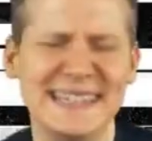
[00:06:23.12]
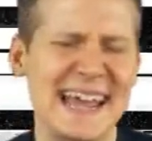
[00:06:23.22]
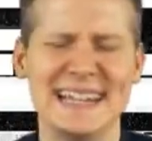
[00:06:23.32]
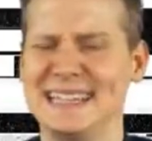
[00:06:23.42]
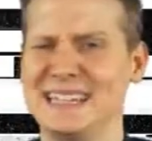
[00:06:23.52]

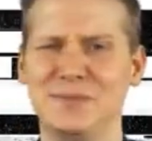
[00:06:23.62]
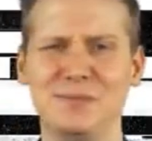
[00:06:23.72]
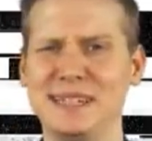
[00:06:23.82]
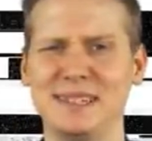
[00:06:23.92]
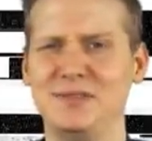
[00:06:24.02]

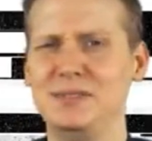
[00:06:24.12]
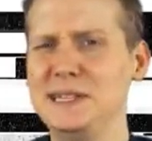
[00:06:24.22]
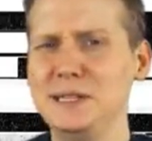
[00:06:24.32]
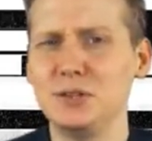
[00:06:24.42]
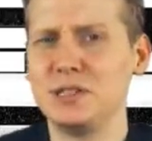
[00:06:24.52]
Seltsam, dass
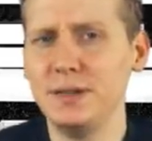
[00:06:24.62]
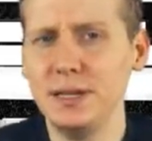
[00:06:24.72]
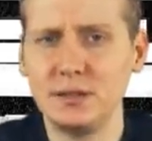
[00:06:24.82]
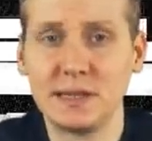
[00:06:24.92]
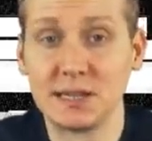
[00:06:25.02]
Videos
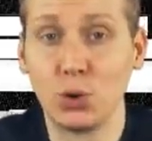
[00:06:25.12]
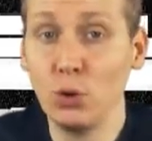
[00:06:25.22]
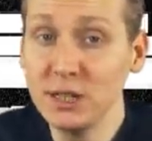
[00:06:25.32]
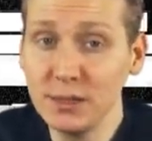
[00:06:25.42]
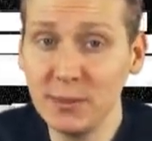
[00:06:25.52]
wie das
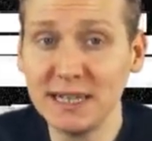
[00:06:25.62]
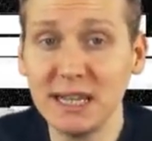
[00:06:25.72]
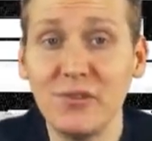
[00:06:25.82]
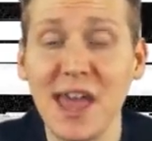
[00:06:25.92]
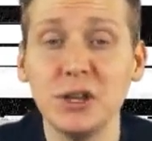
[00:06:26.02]

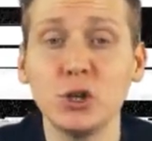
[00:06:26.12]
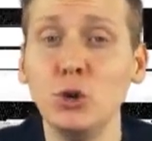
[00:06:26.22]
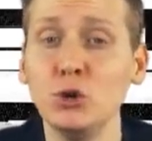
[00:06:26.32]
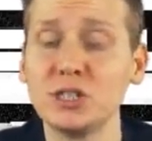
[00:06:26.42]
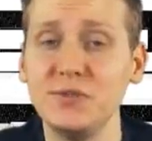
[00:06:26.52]
ultimative
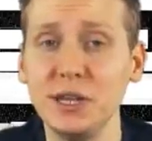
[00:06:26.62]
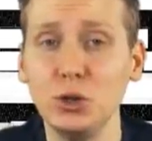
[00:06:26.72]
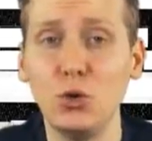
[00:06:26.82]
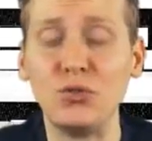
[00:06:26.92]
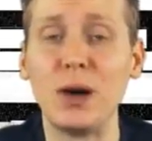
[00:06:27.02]

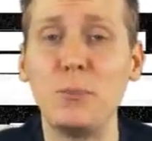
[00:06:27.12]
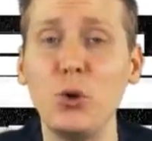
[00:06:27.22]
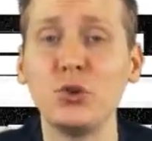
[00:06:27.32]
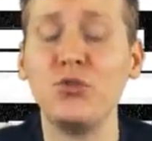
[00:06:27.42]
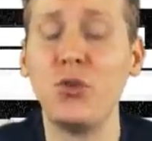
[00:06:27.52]
Enthüllungsvideo
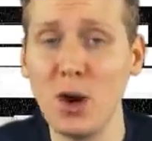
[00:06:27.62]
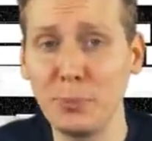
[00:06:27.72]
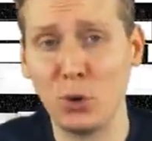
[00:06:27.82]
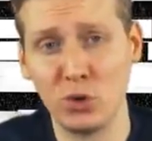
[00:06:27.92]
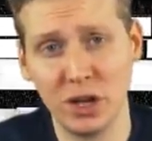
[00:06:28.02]
Verbot
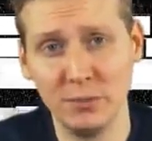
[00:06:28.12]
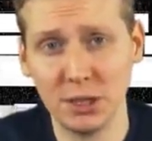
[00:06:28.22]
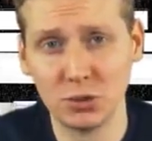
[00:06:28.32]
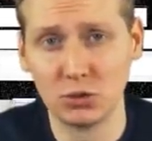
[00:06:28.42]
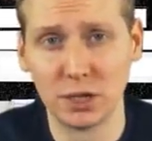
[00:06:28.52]
vorprogrammiert